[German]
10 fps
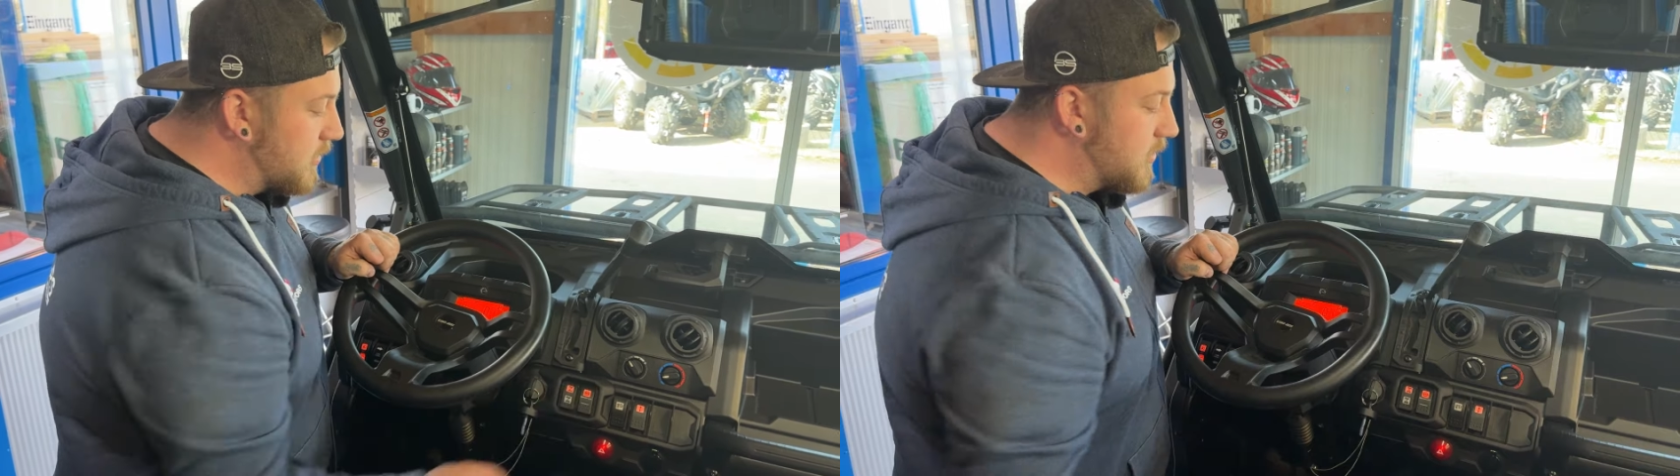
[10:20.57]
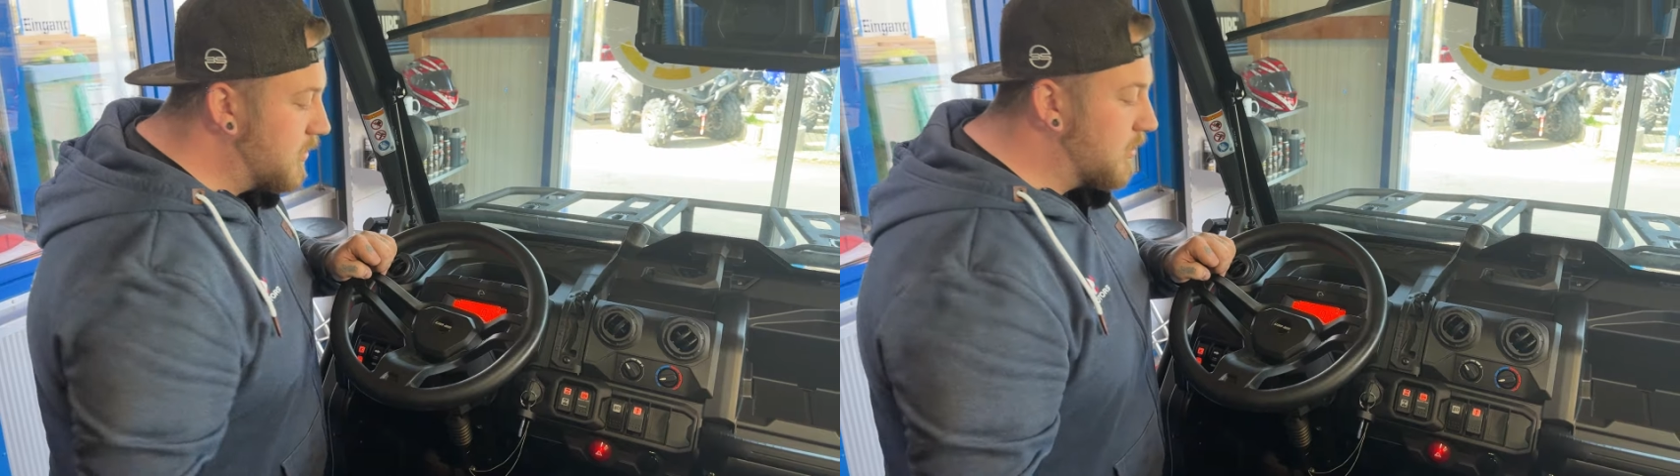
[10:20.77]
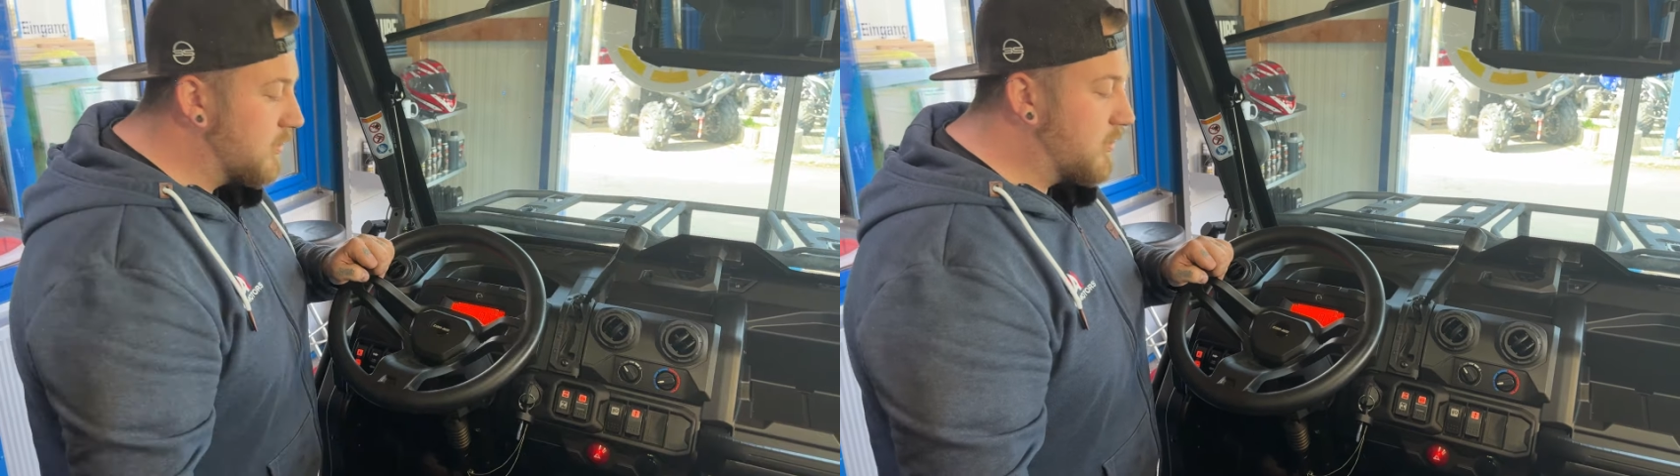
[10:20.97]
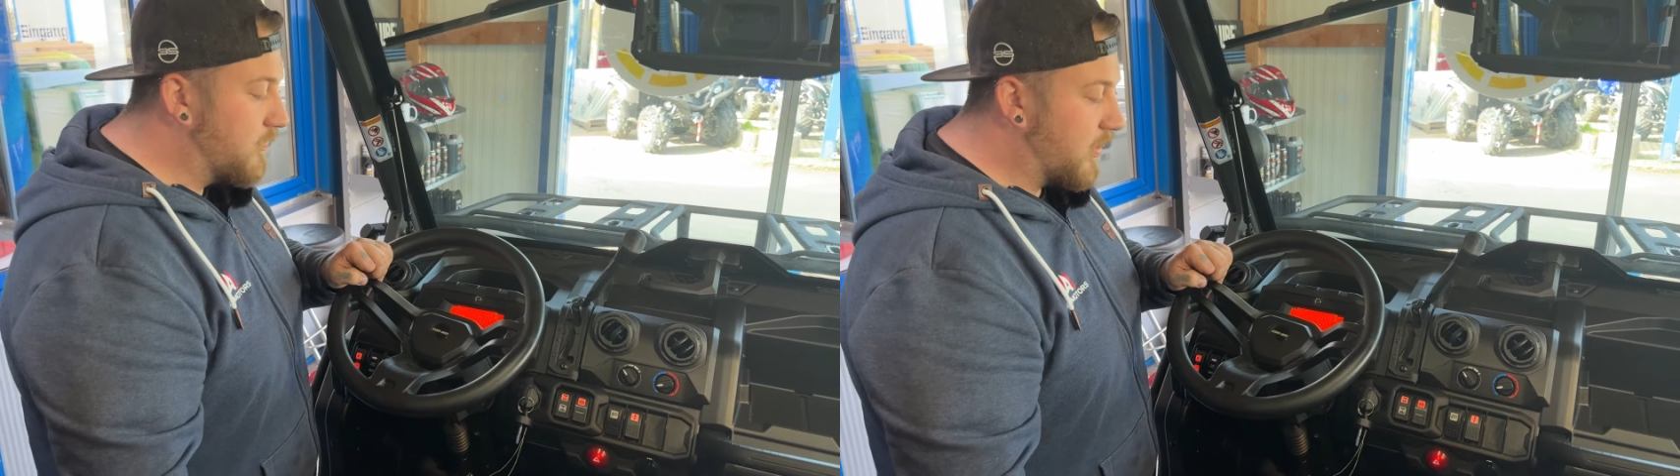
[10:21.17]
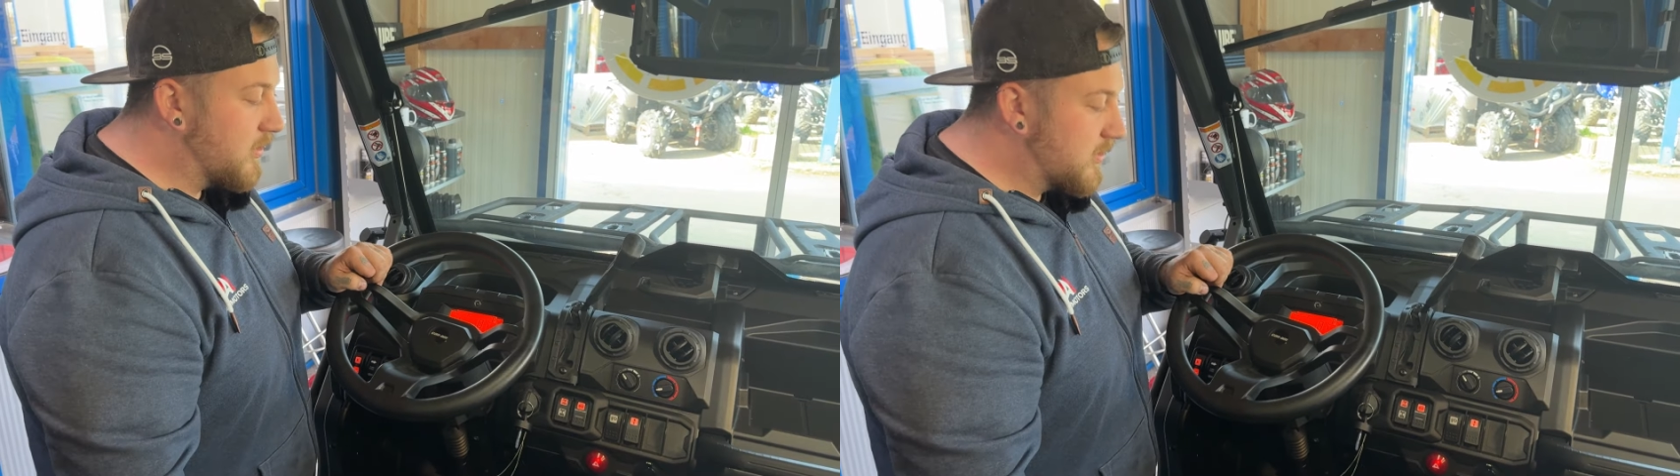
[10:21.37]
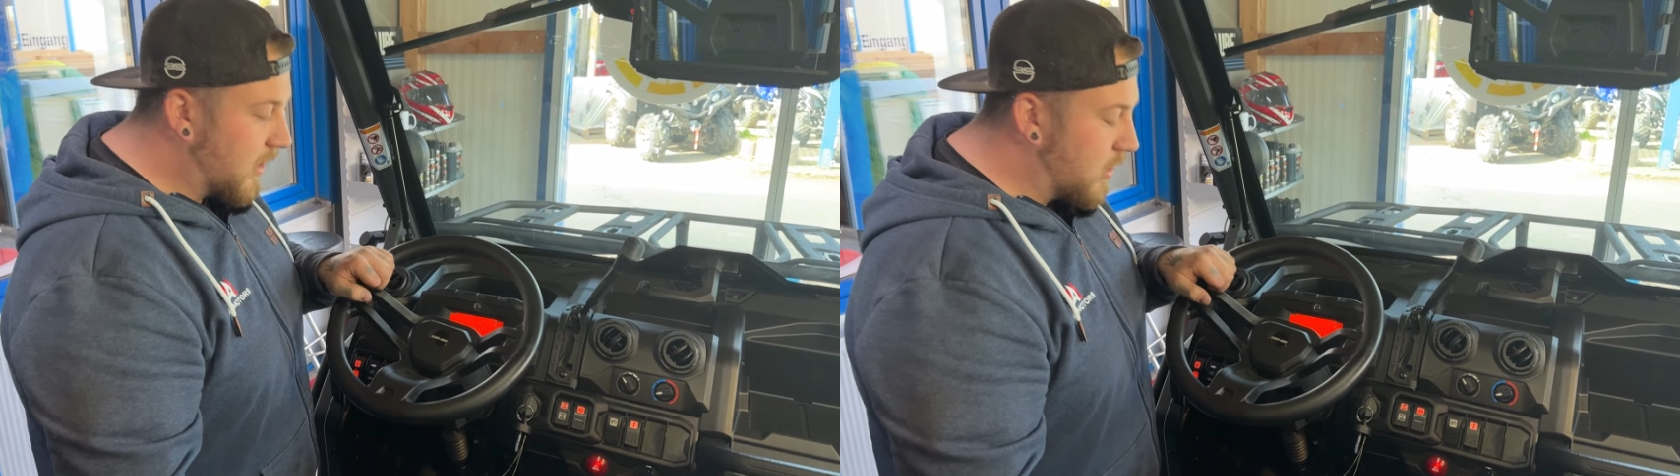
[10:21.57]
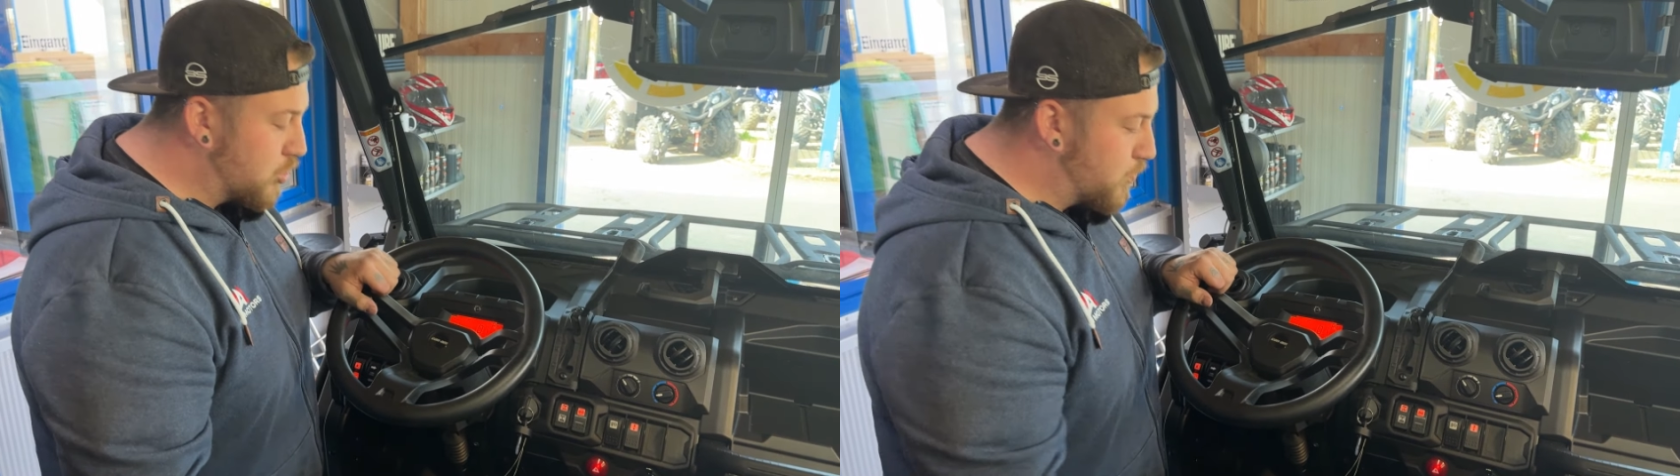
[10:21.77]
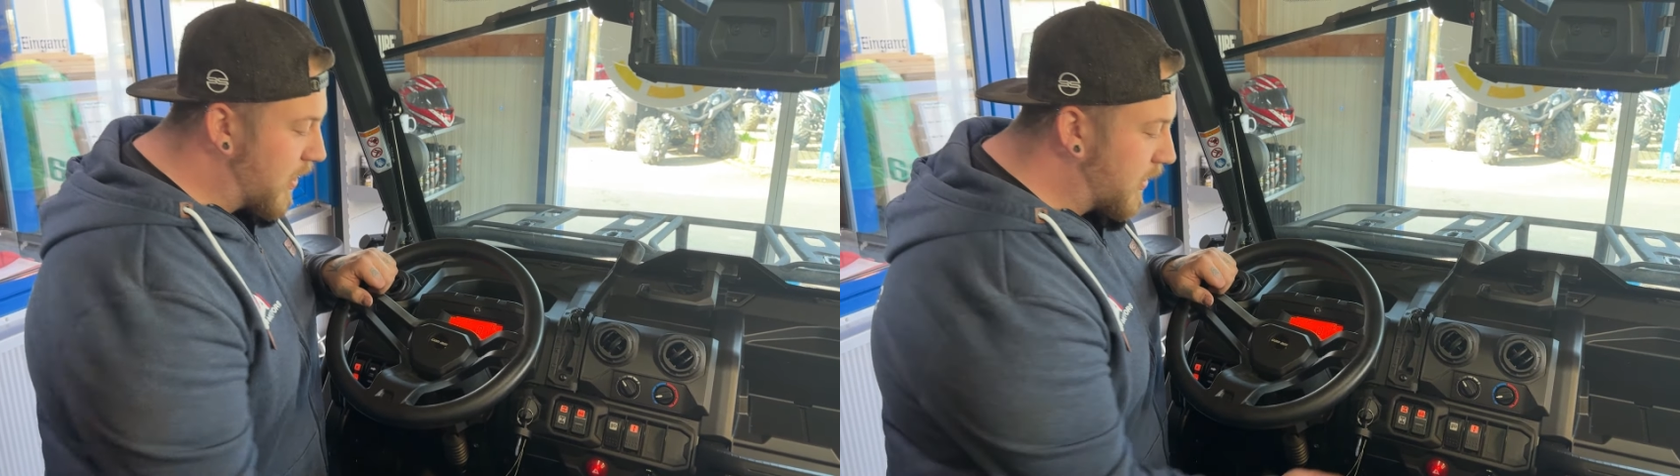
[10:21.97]
die
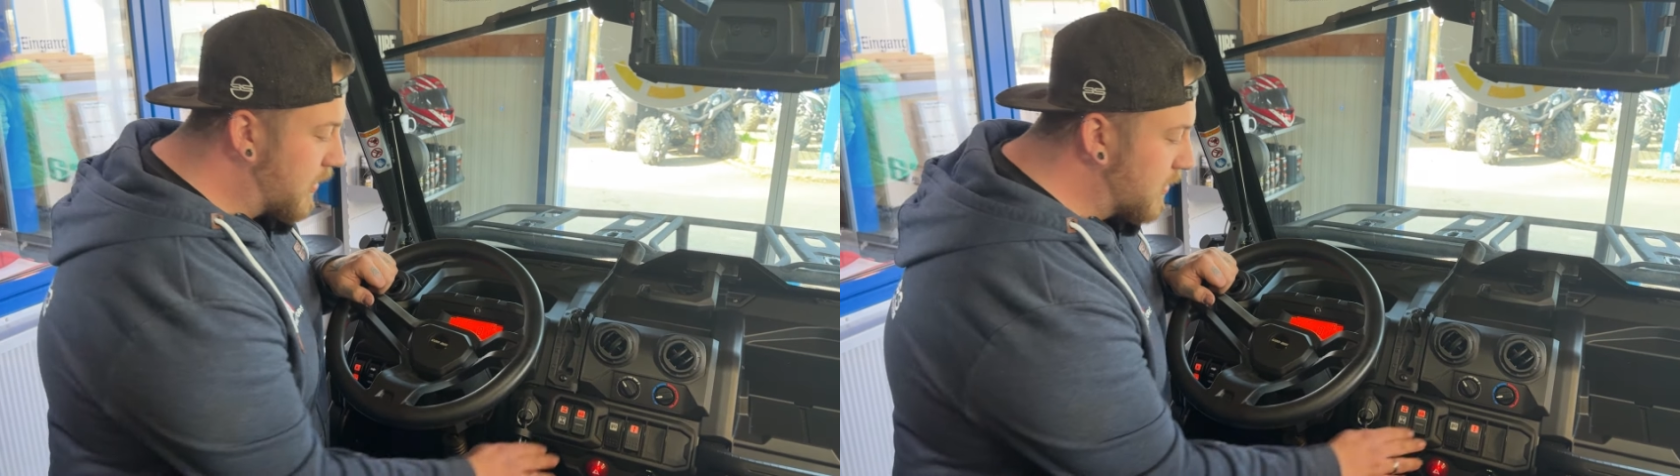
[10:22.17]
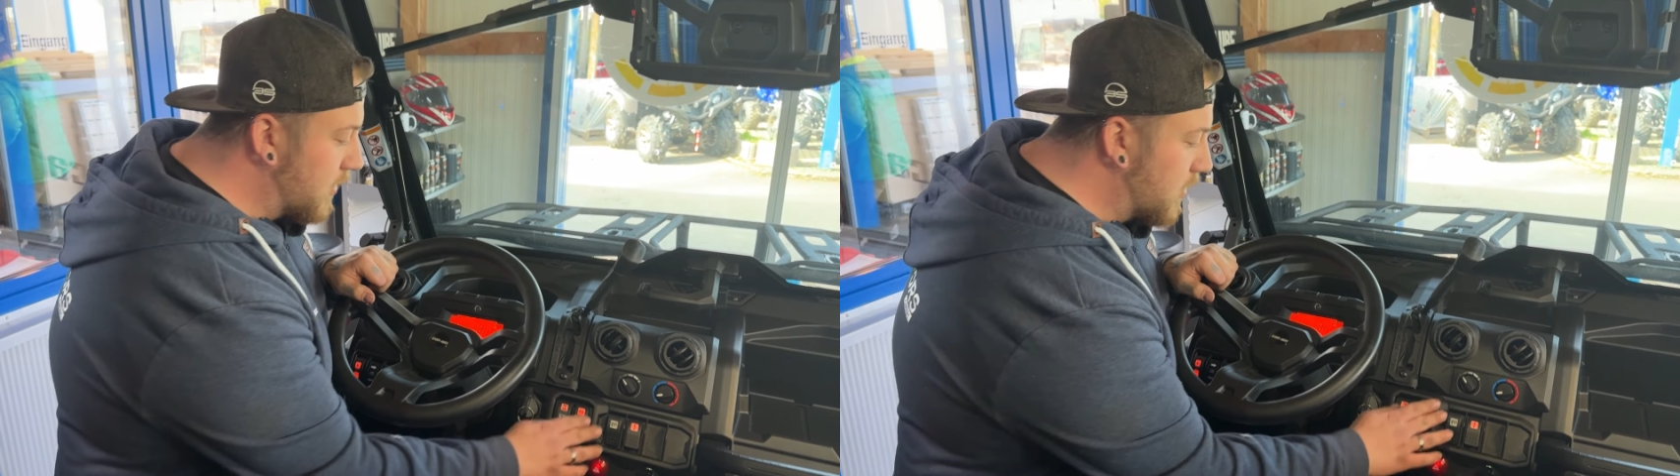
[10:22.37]
Differentialsperre,